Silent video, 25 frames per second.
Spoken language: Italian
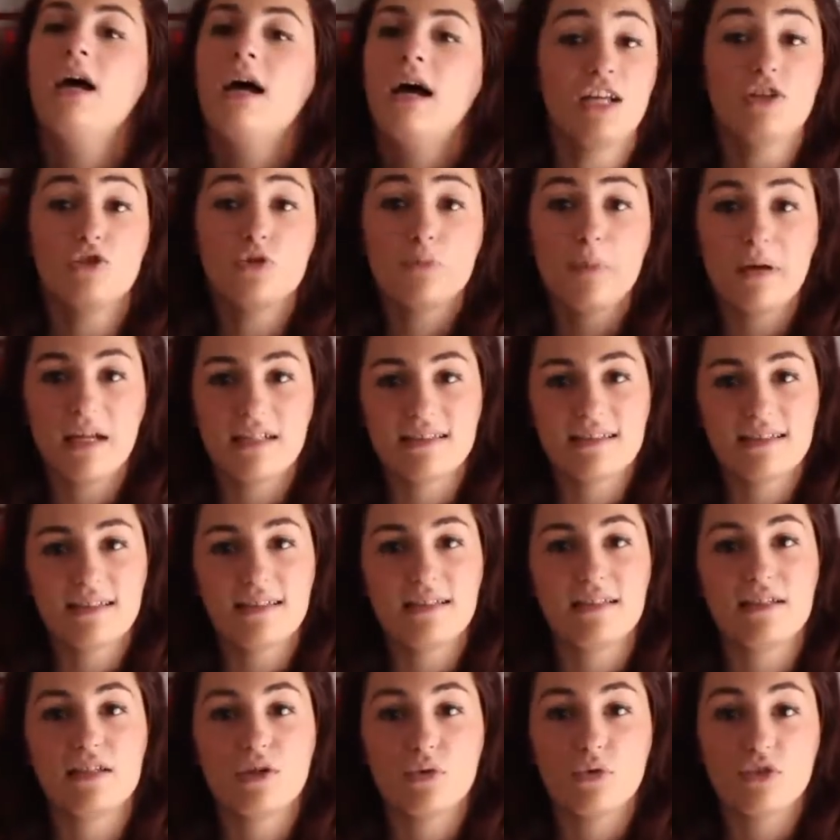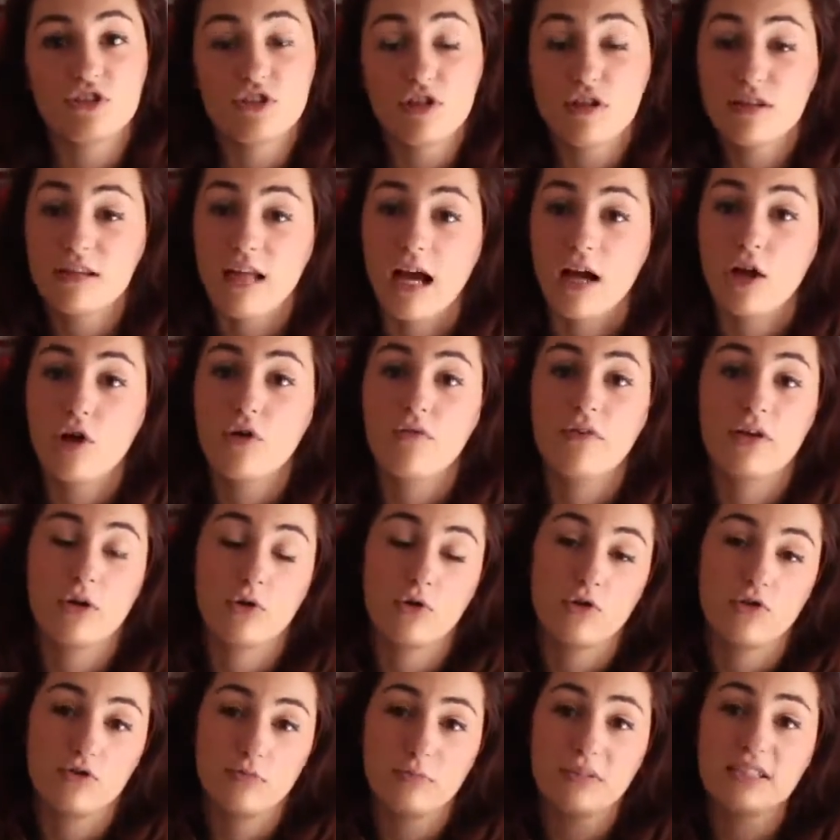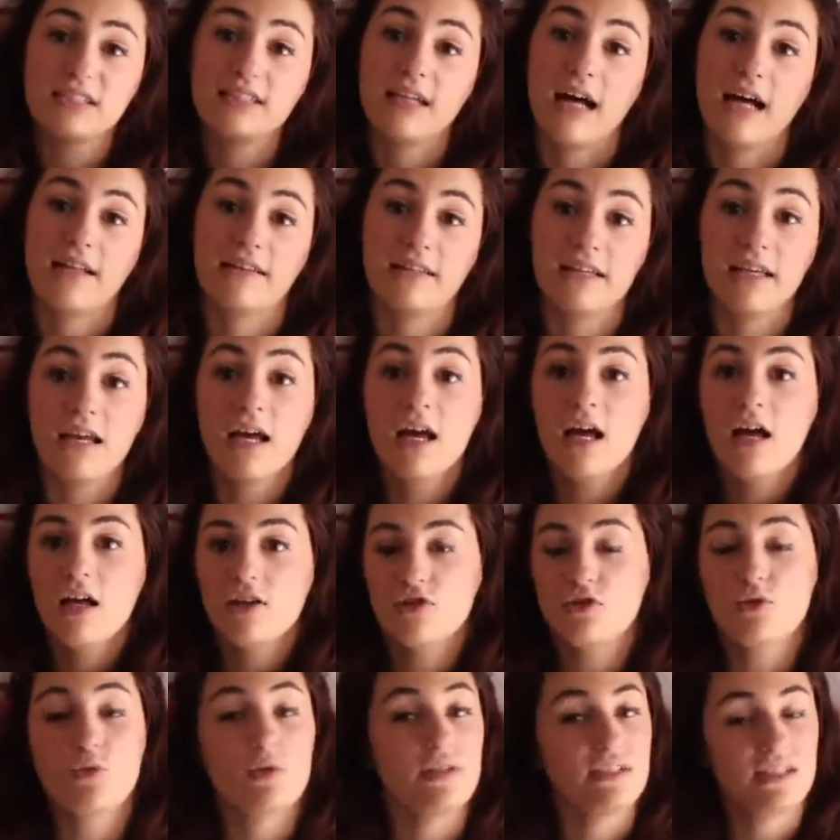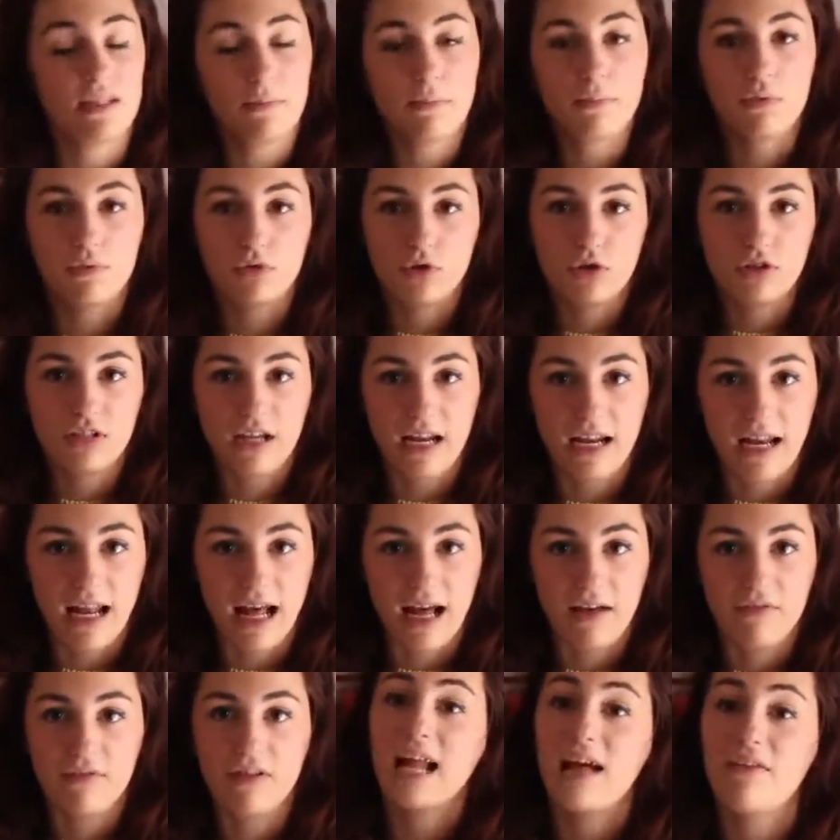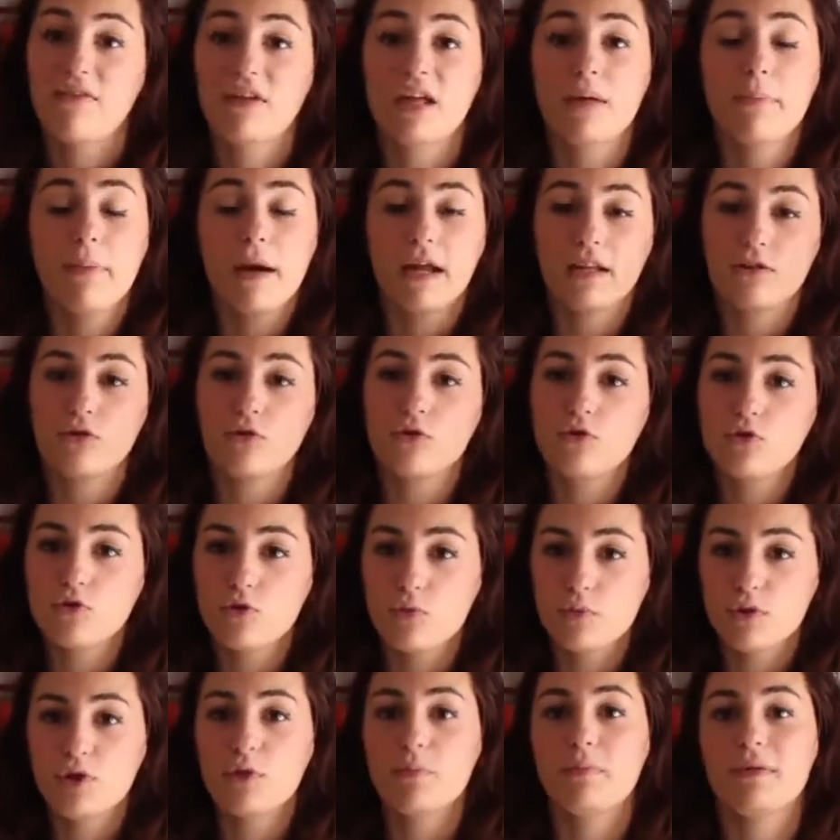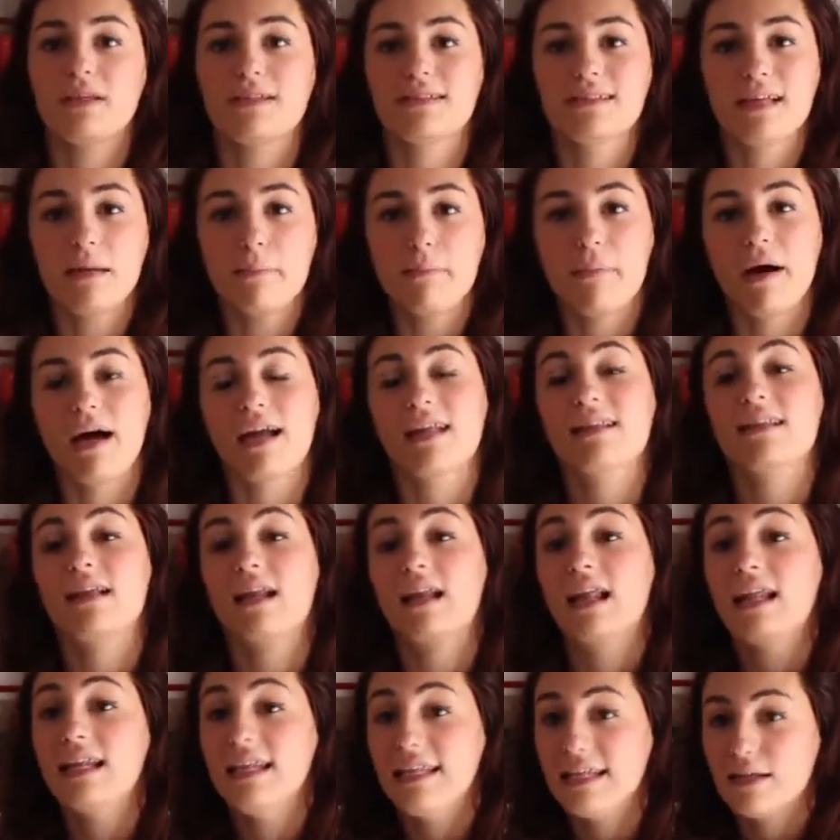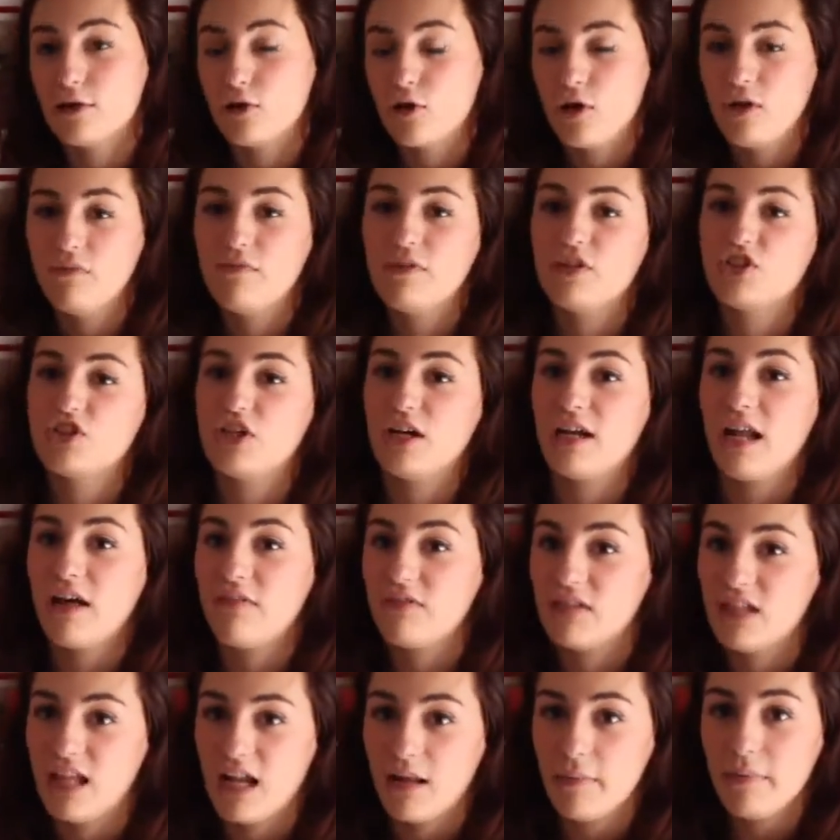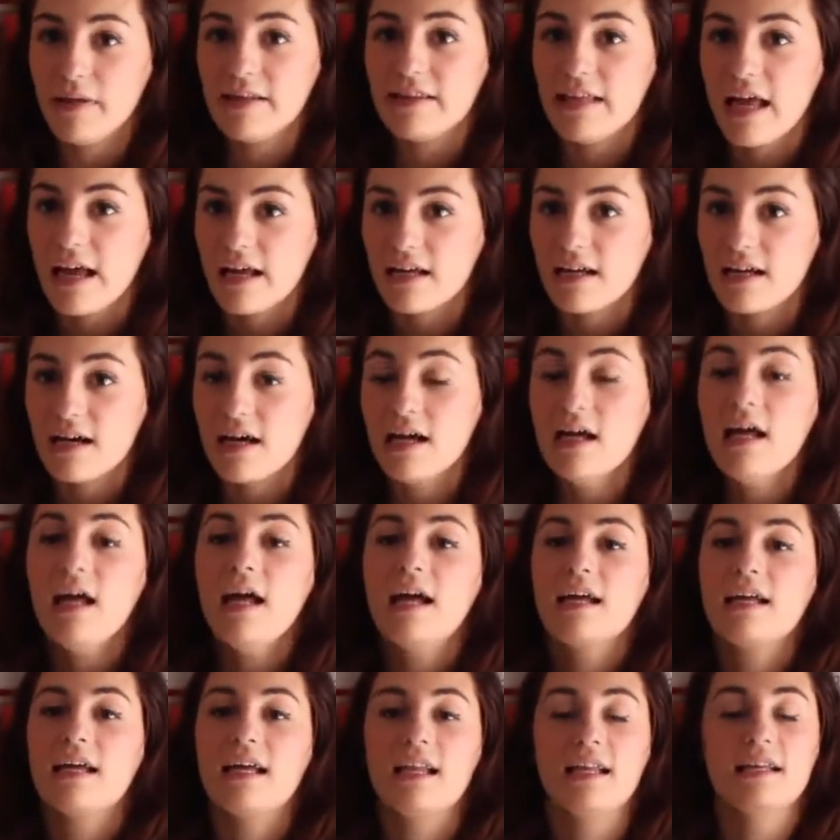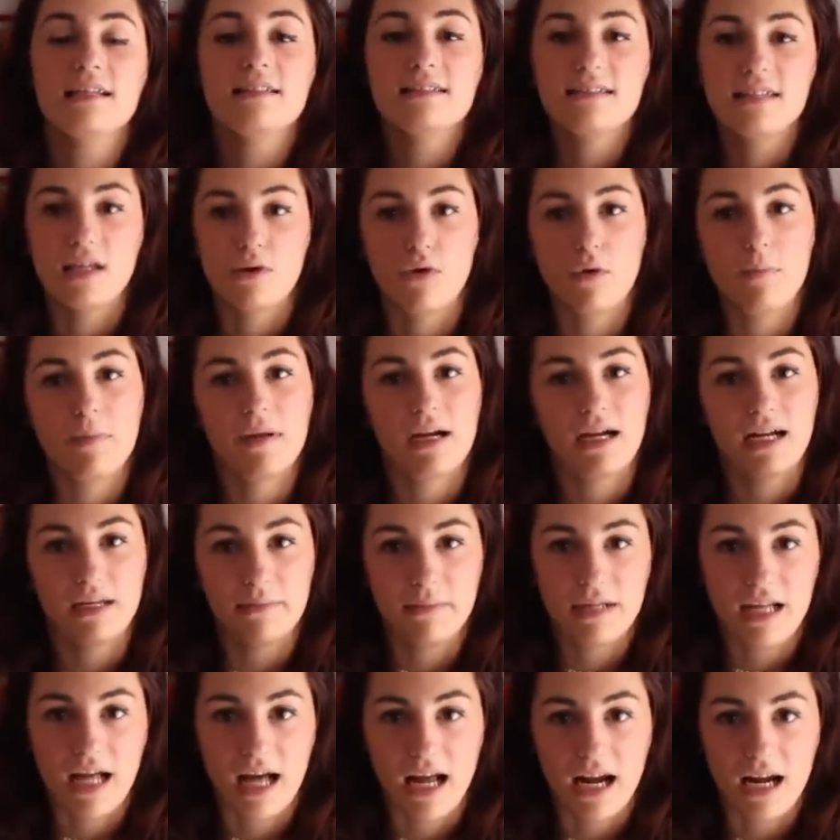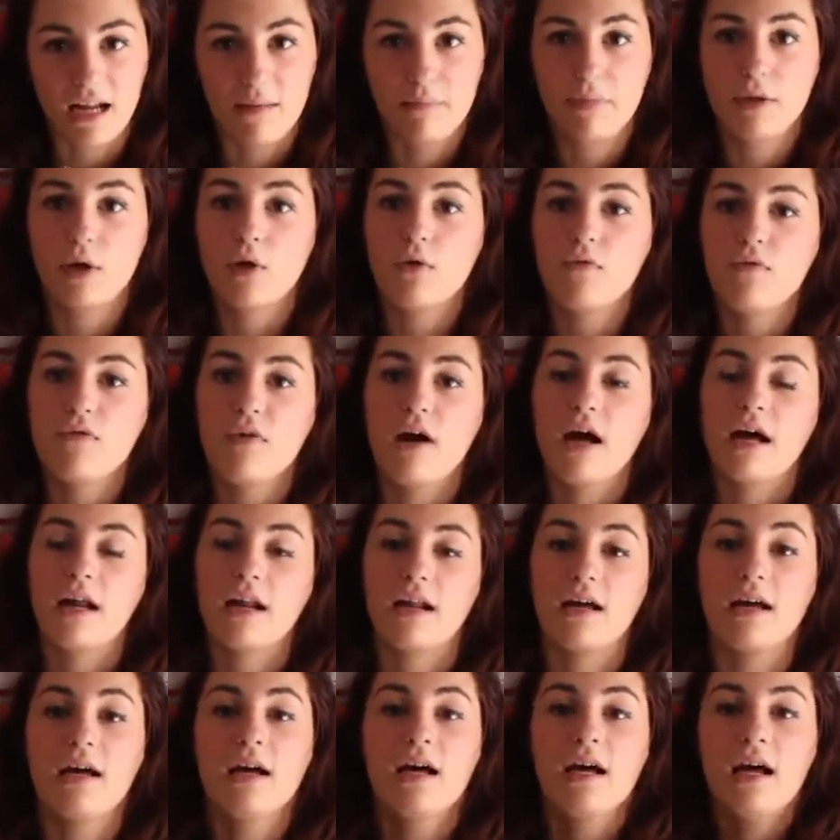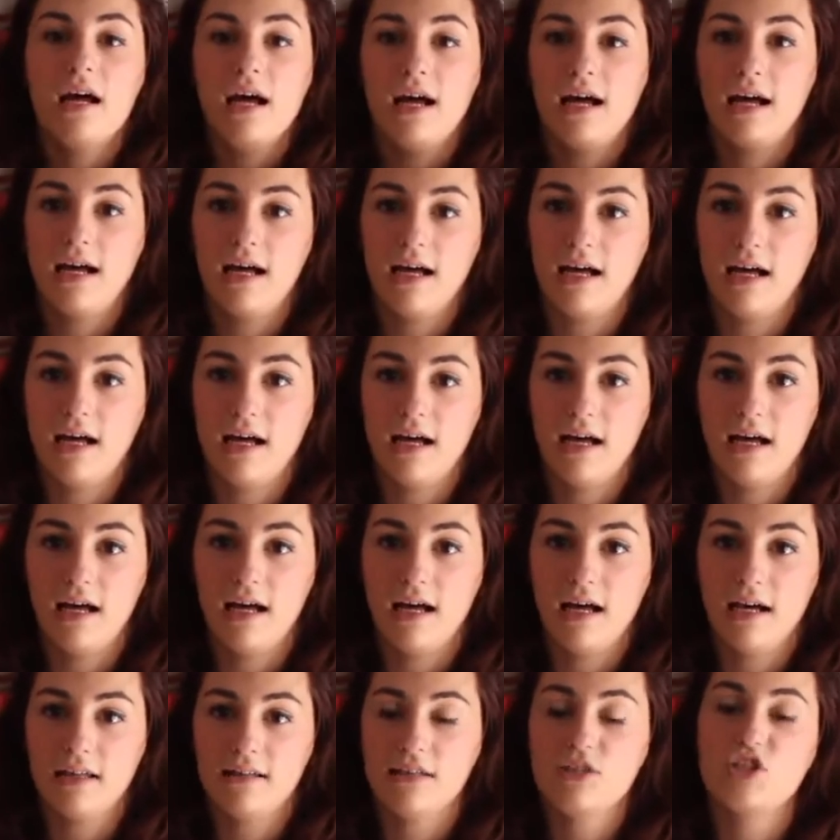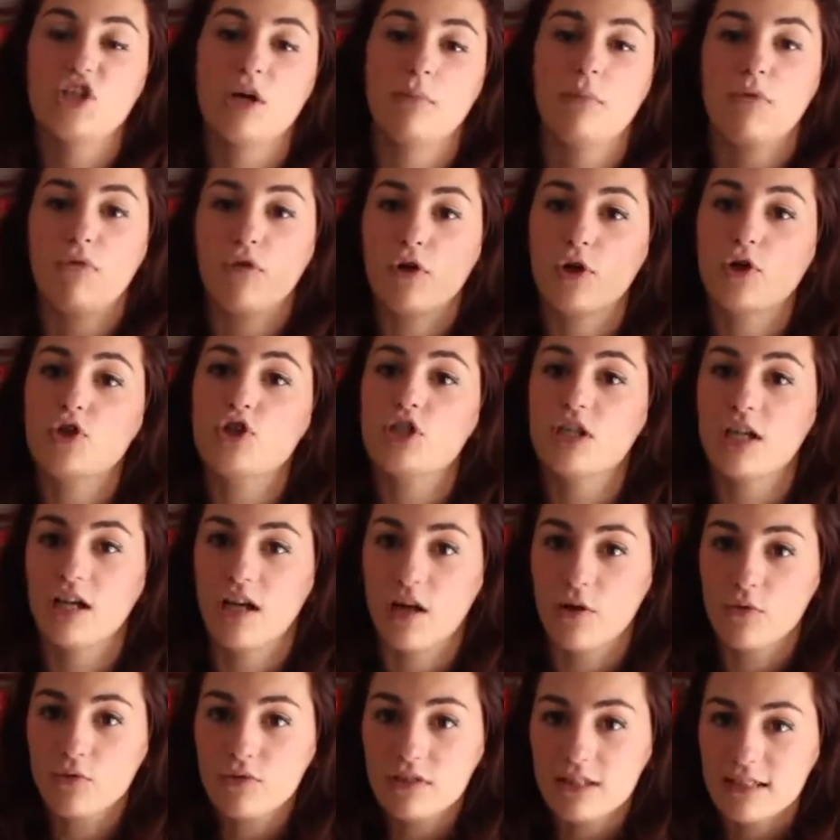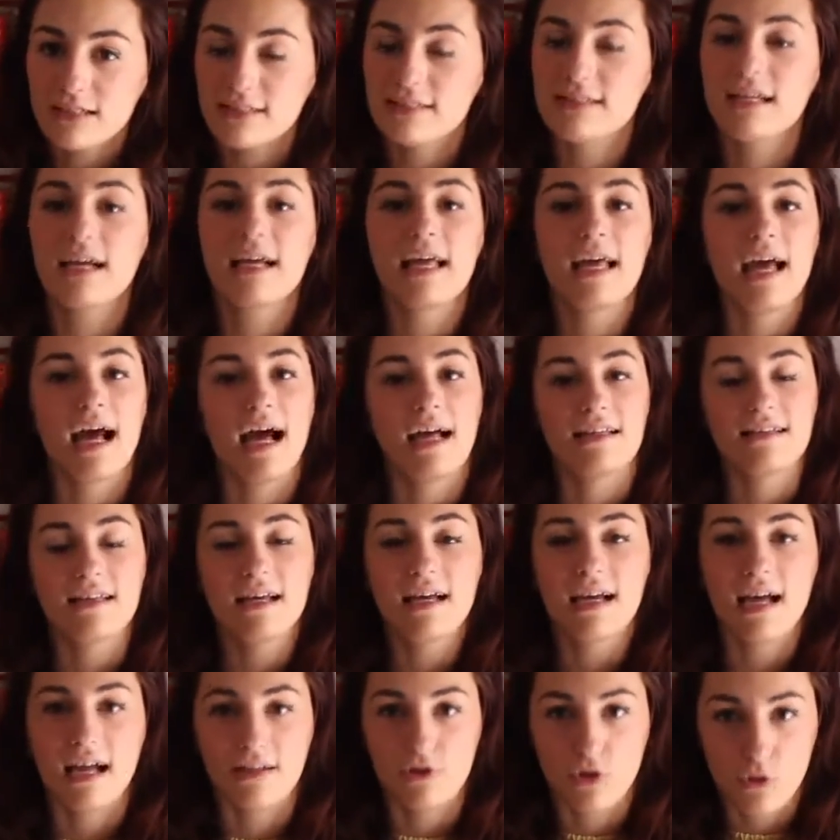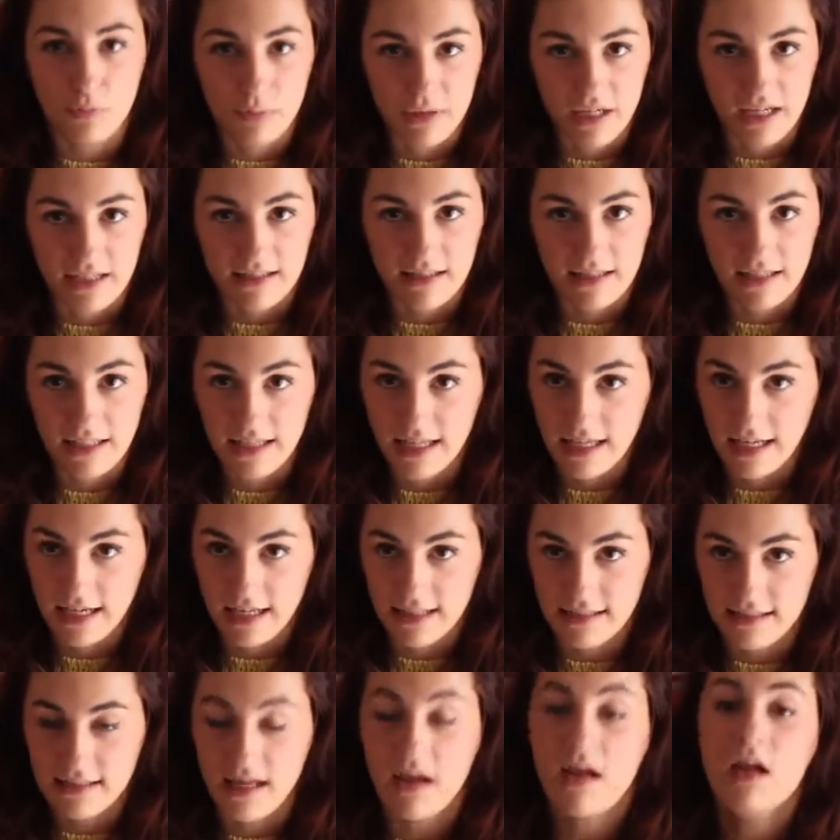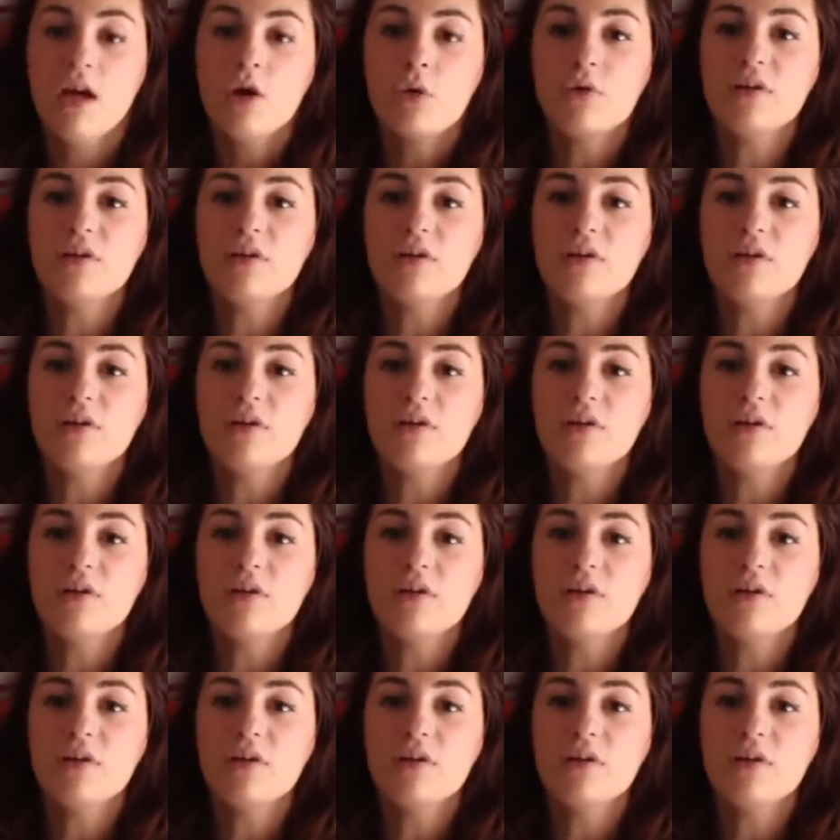I superstiti di questo attacco vengono smistati su queste appunto tre navi, navi che partono subito per scappare dalla Lincoln, invece la nave della della Vitec che le insegue per eliminarle, per non far uh, diciamo fuoriuscire la notizia che ha attaccato il pianeta di Cherenza.